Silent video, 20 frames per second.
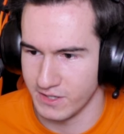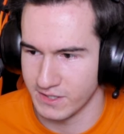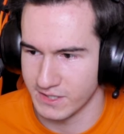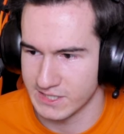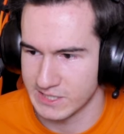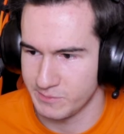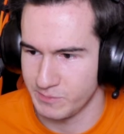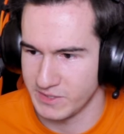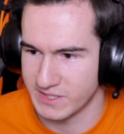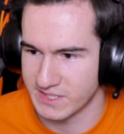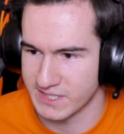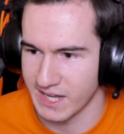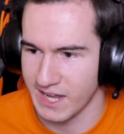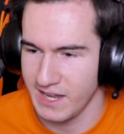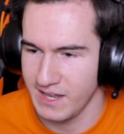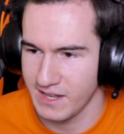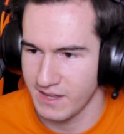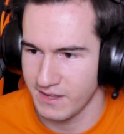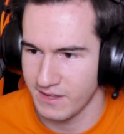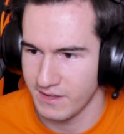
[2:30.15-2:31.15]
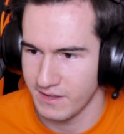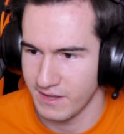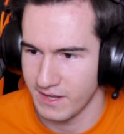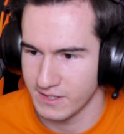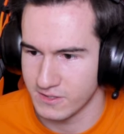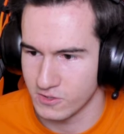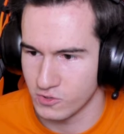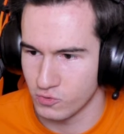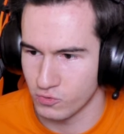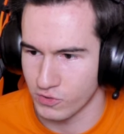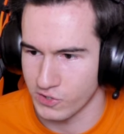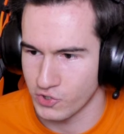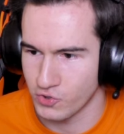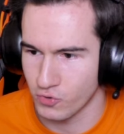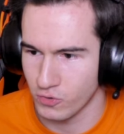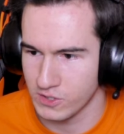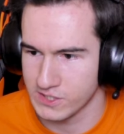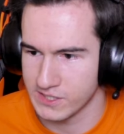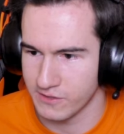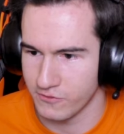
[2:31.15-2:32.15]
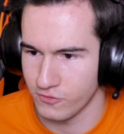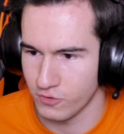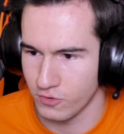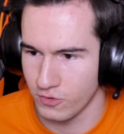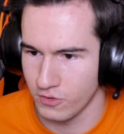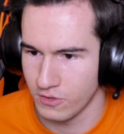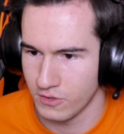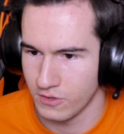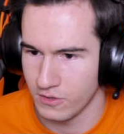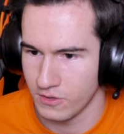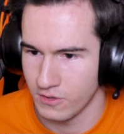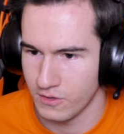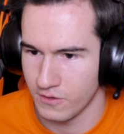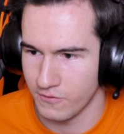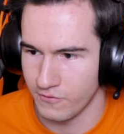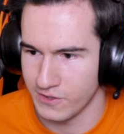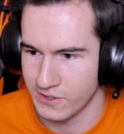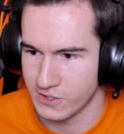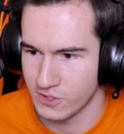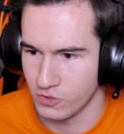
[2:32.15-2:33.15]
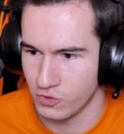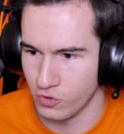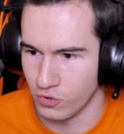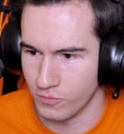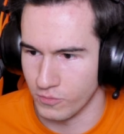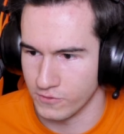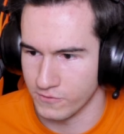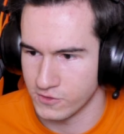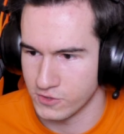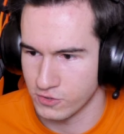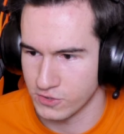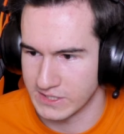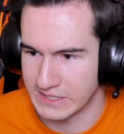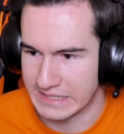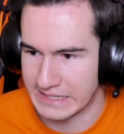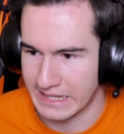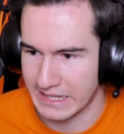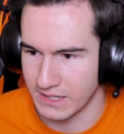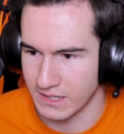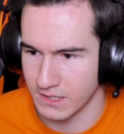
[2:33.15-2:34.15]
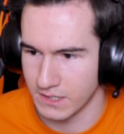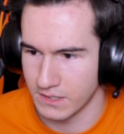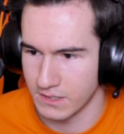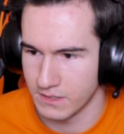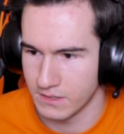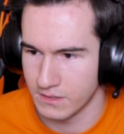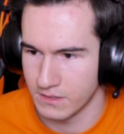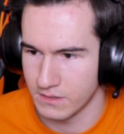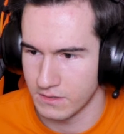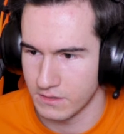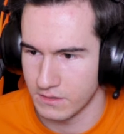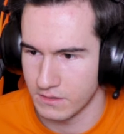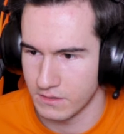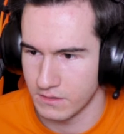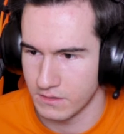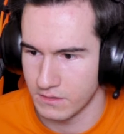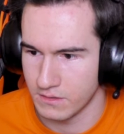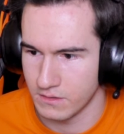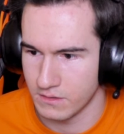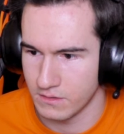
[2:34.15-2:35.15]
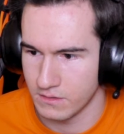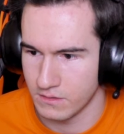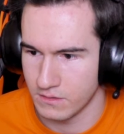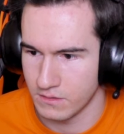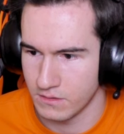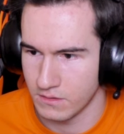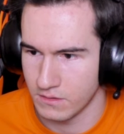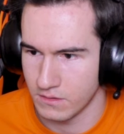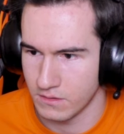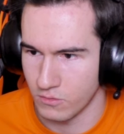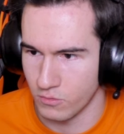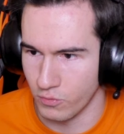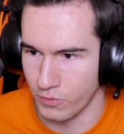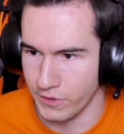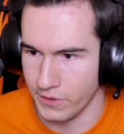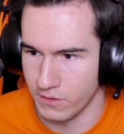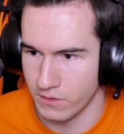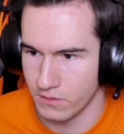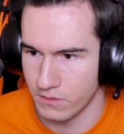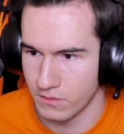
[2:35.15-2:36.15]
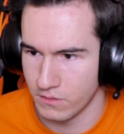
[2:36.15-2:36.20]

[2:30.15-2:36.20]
Нас специально этот дурачок завел в этот дом. Он все знал. Ой.